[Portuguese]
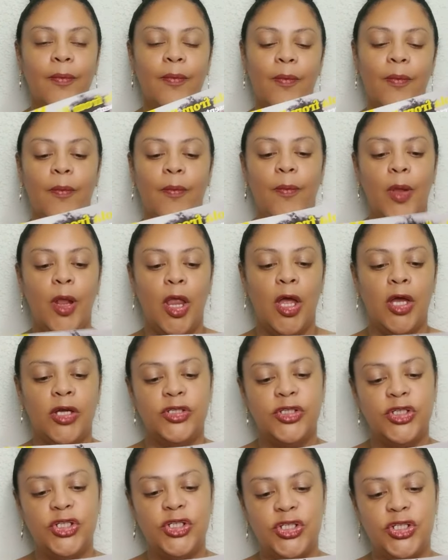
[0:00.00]

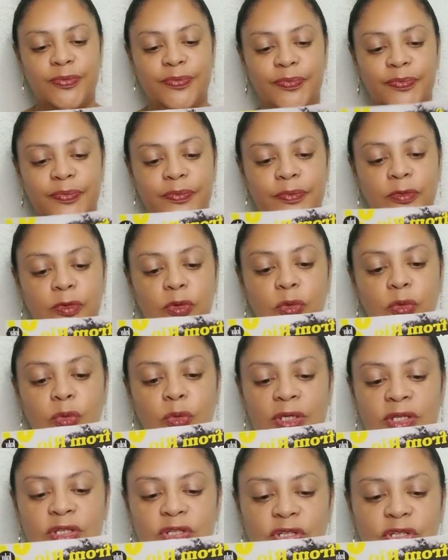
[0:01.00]
Plot
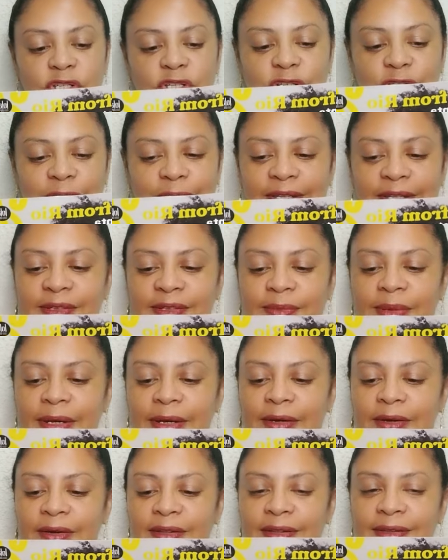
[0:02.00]
Twist. Espero que eu
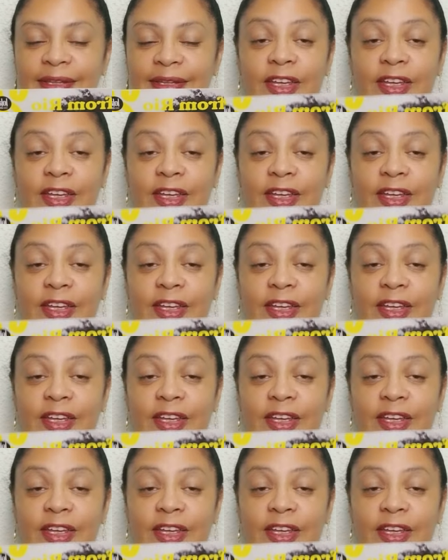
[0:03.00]
esteja